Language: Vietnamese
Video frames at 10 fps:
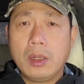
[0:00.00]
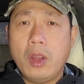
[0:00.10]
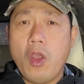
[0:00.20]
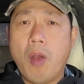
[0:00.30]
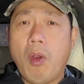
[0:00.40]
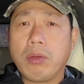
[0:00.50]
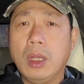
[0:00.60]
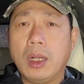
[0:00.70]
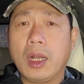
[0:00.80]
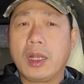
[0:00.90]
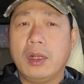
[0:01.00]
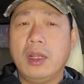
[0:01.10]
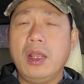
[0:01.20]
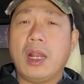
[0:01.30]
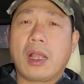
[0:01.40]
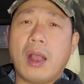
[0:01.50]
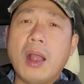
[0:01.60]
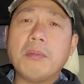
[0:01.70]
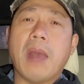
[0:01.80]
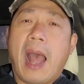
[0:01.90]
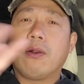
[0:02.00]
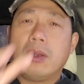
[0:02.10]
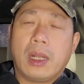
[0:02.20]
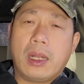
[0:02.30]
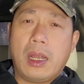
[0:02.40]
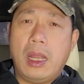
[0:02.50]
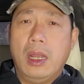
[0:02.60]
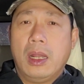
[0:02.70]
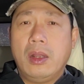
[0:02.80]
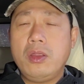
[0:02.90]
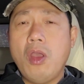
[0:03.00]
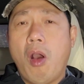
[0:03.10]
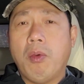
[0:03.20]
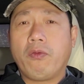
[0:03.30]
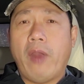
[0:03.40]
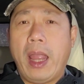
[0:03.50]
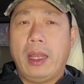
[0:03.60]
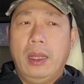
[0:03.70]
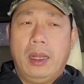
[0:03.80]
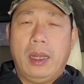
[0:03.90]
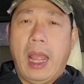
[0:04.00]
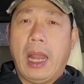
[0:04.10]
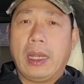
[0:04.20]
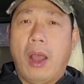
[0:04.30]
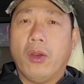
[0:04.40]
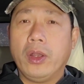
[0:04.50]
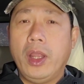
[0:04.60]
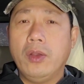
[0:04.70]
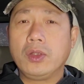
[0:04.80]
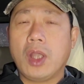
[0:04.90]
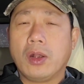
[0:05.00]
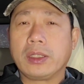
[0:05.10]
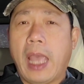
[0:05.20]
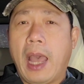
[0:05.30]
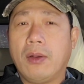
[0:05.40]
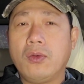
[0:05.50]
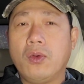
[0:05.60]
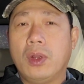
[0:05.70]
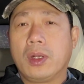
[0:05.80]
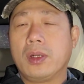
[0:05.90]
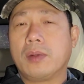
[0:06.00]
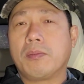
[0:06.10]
nó vô một lượt là nó nó như là cơn bão vậy đó ha nó vô một phát là nồi niêu son chảo ờ,